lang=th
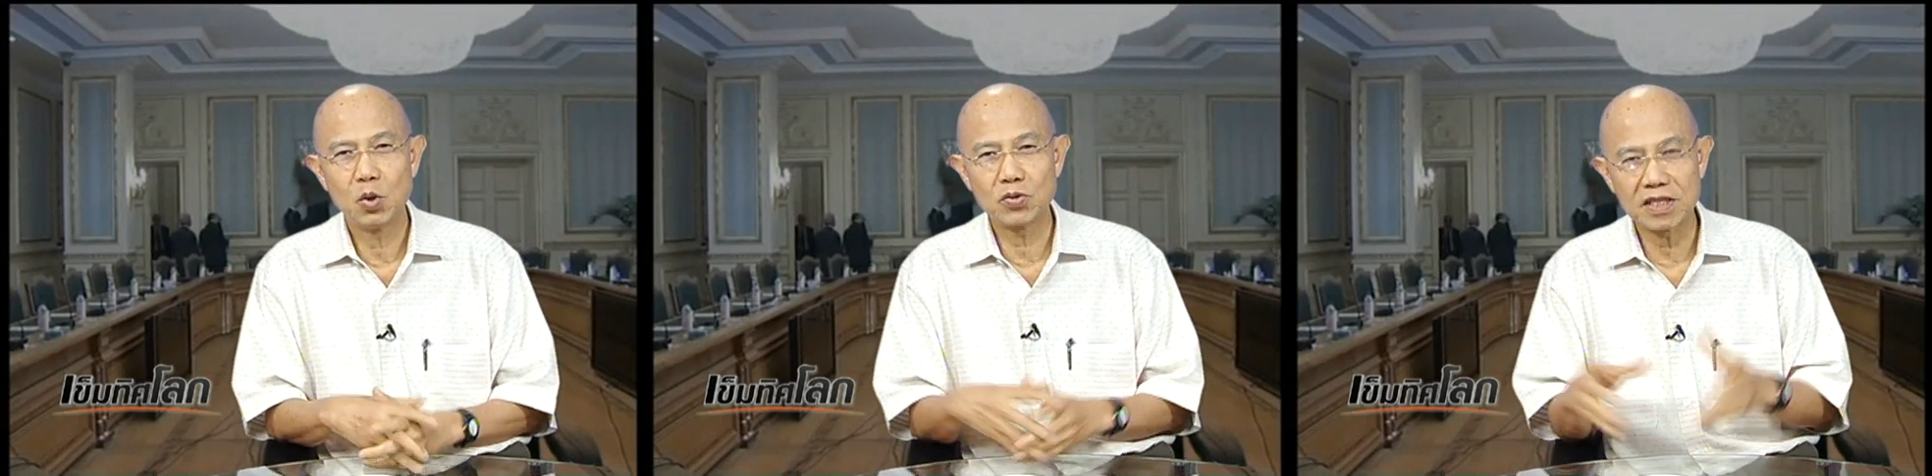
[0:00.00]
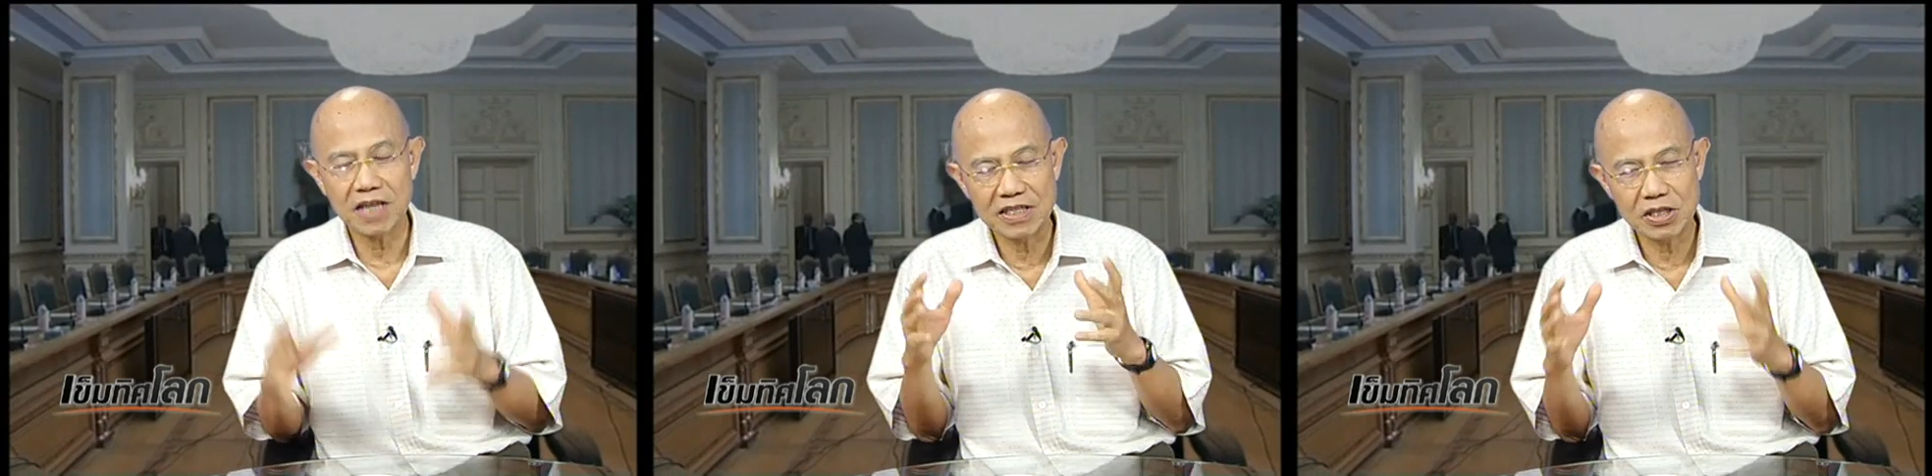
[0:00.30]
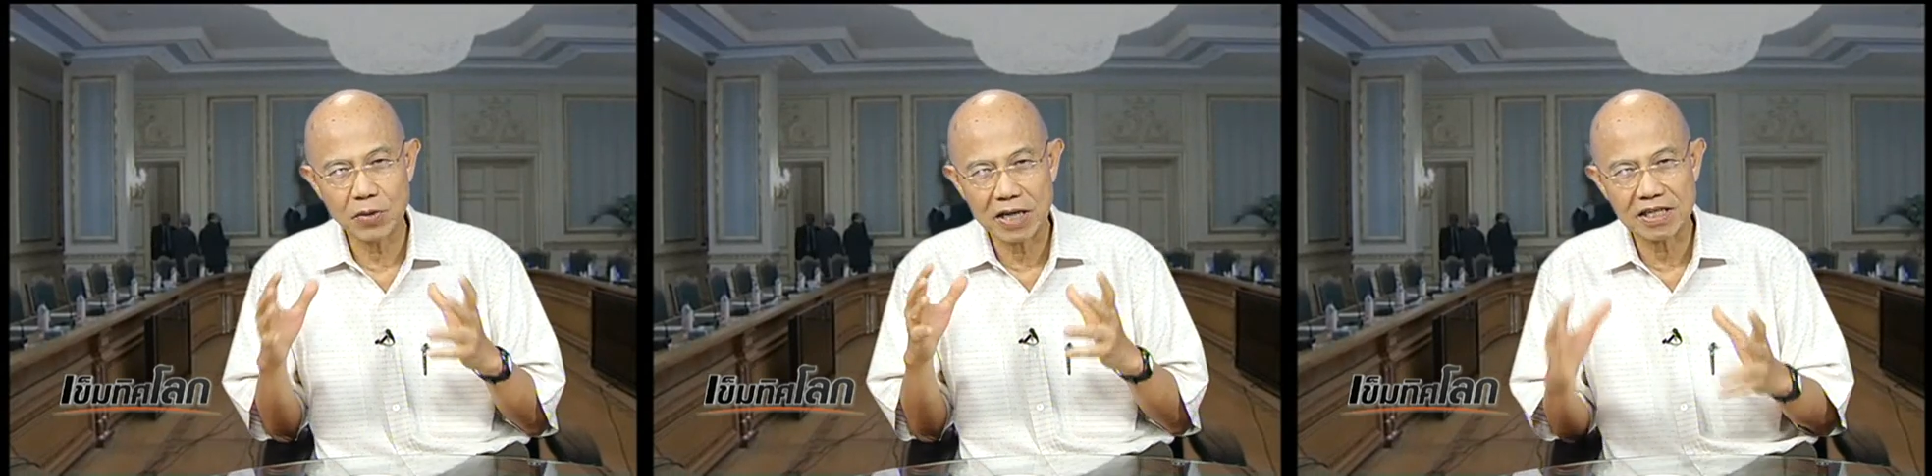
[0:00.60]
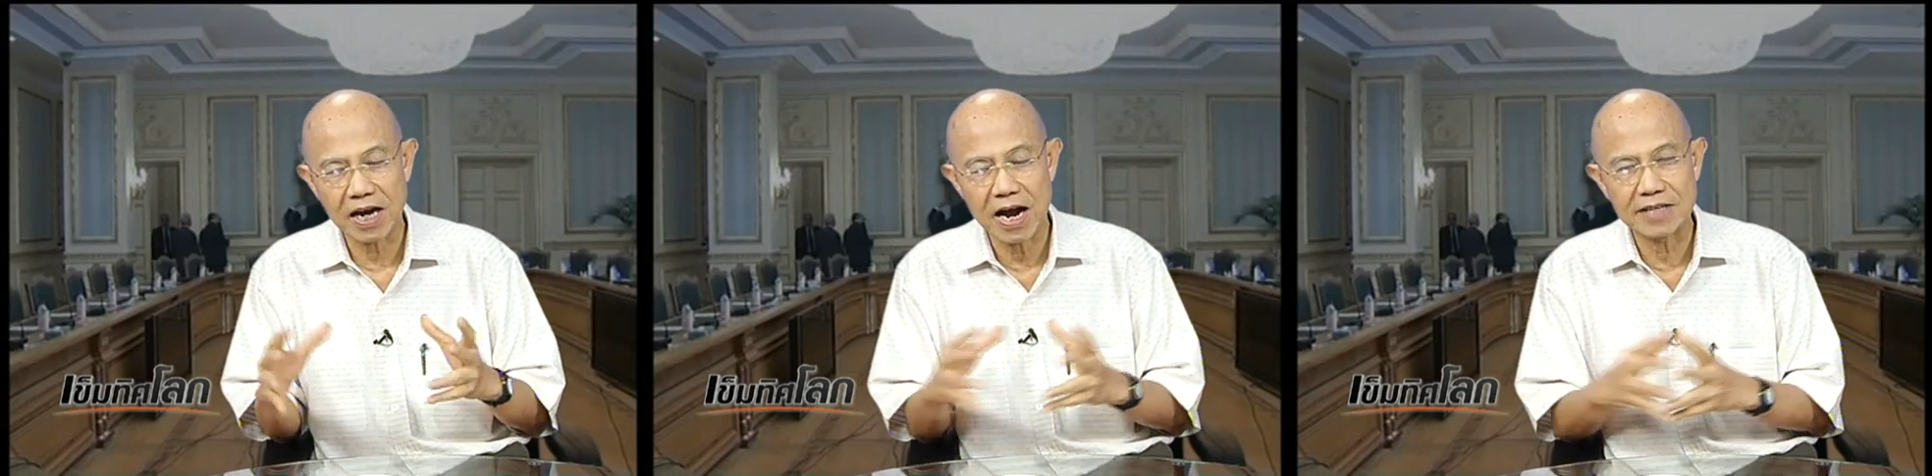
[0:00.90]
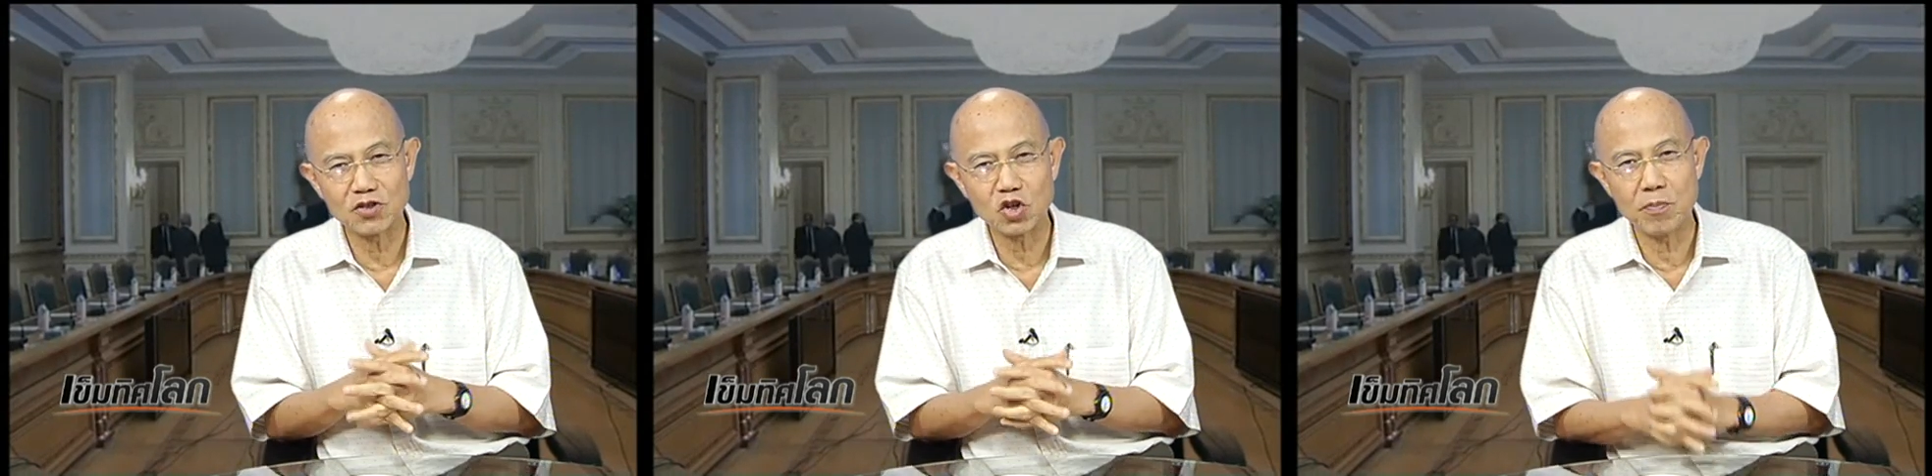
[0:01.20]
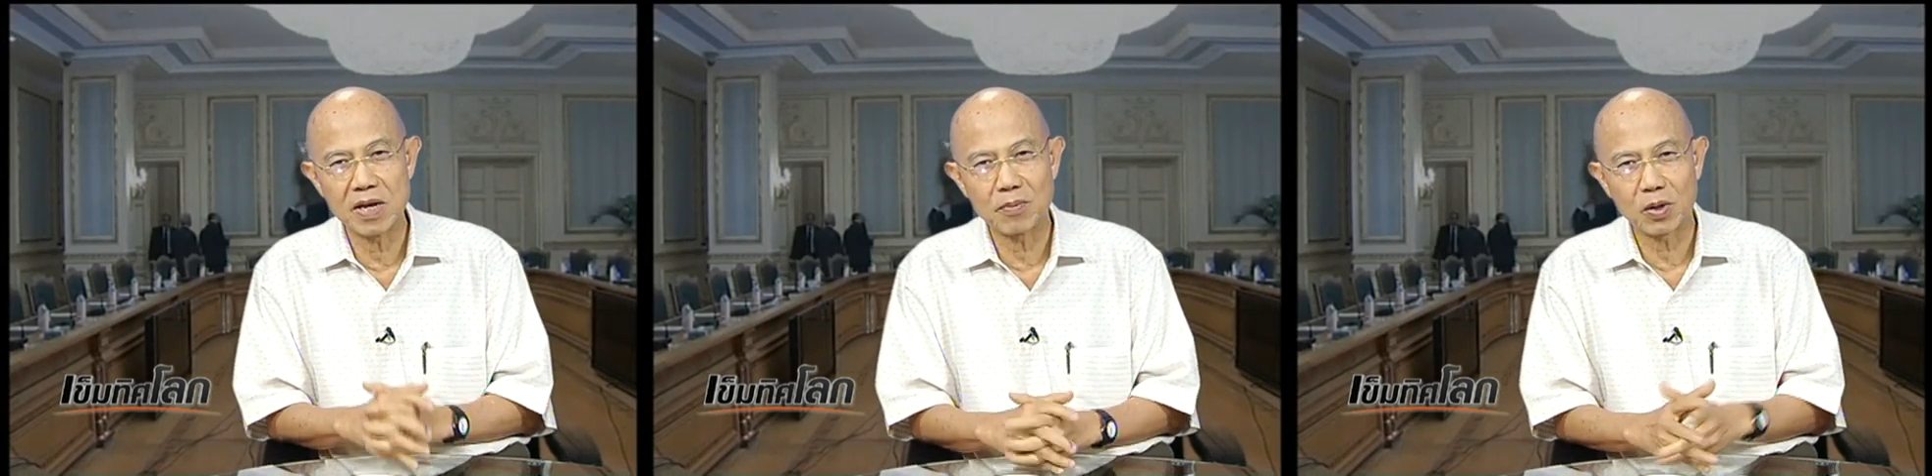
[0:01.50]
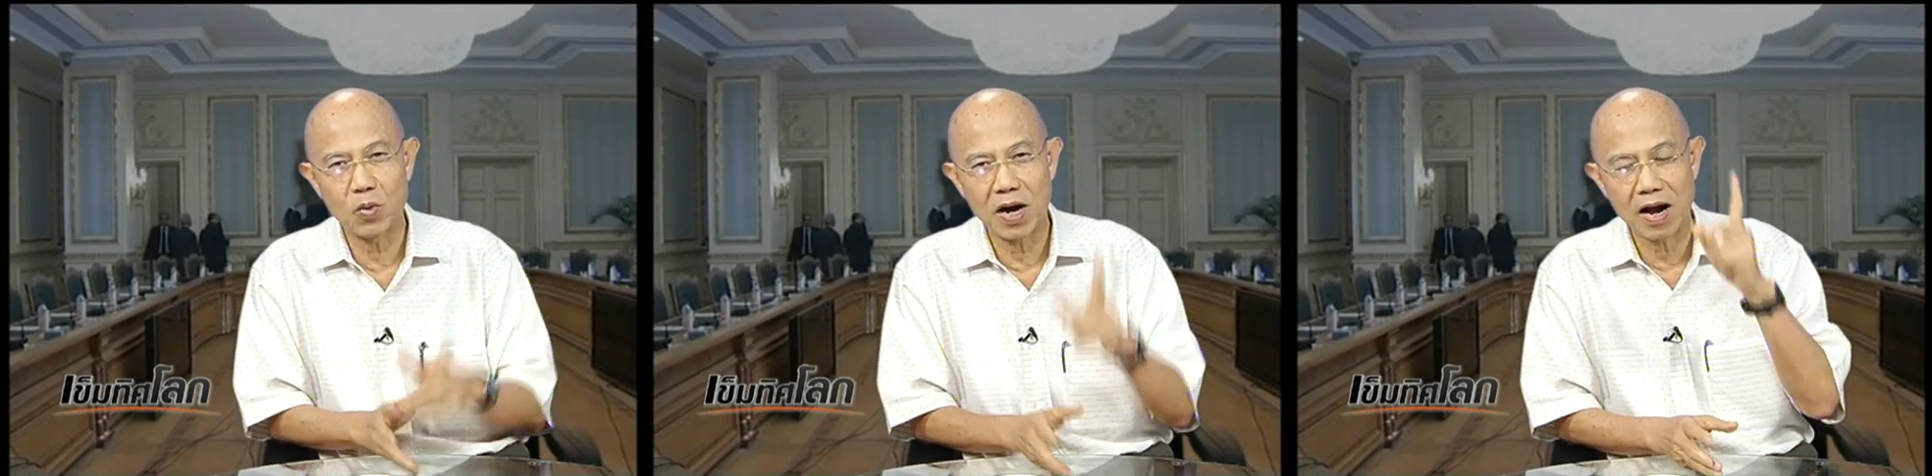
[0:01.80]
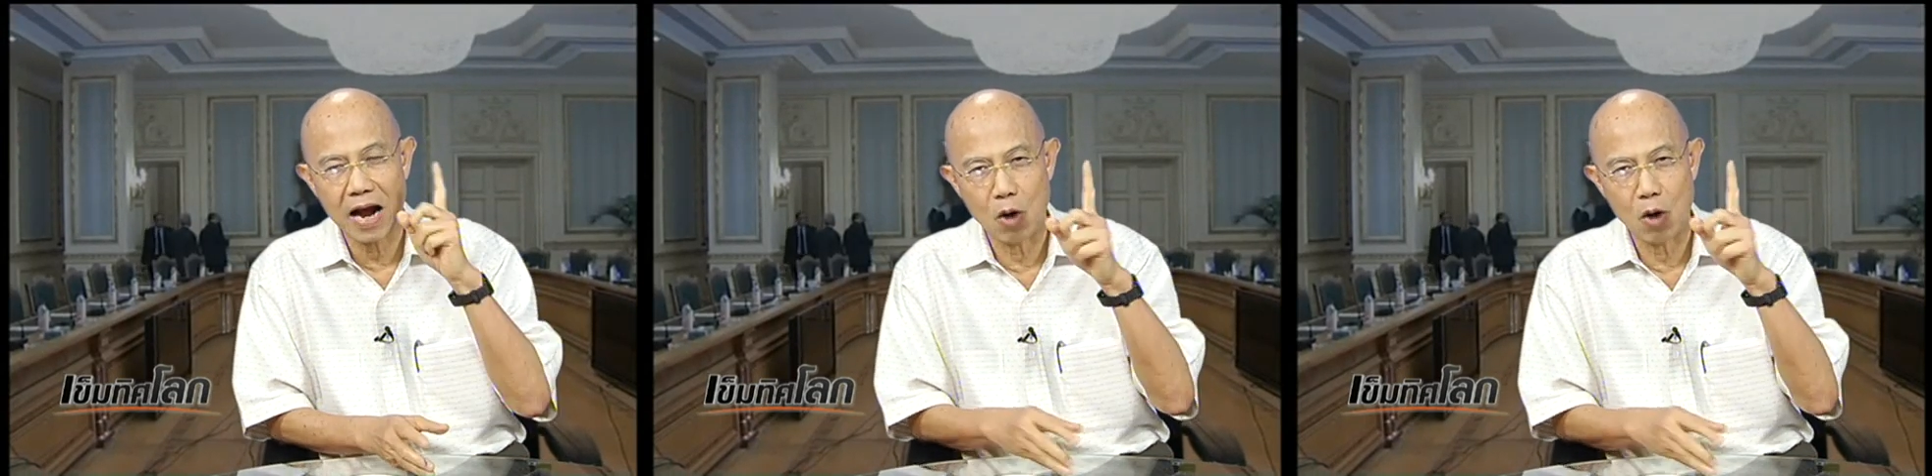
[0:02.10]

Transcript: ทุกสถานที่ราชการจะต้องมีเพราะว่า